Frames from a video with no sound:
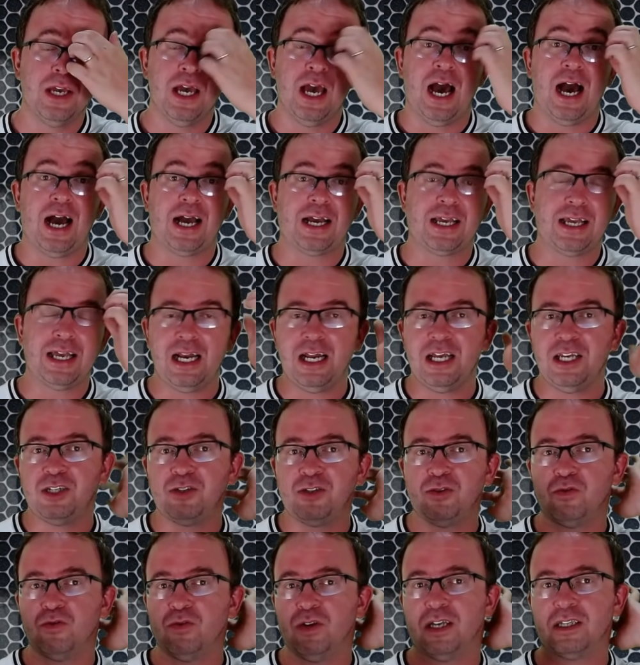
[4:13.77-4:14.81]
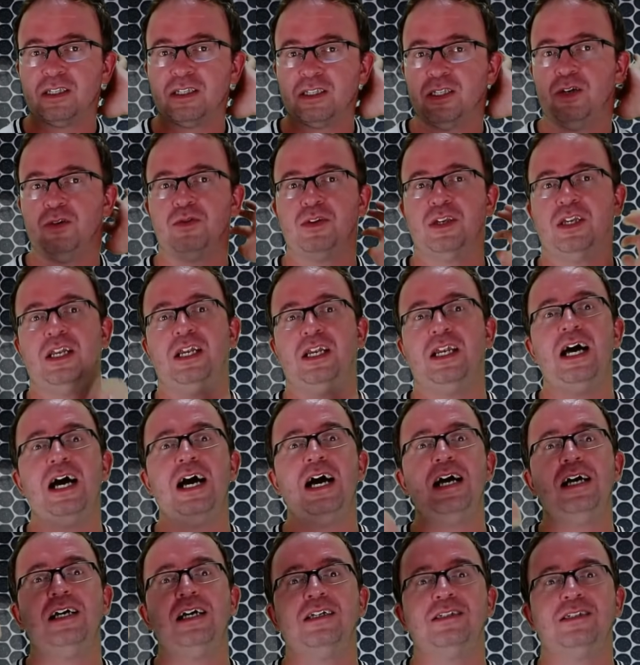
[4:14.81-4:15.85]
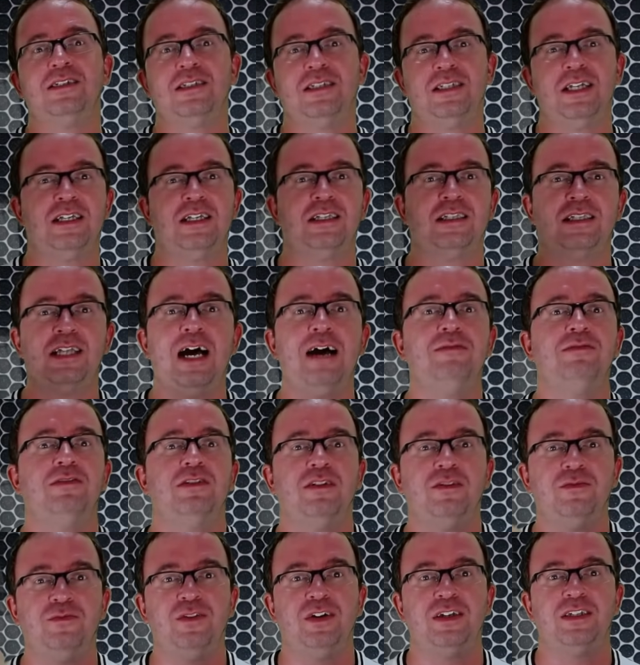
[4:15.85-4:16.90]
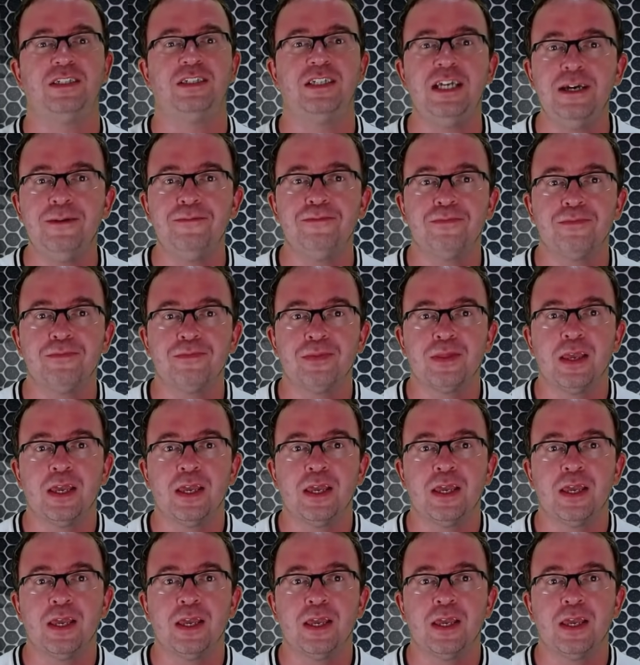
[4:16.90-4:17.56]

aquela estruturação que lá tentava se fazer,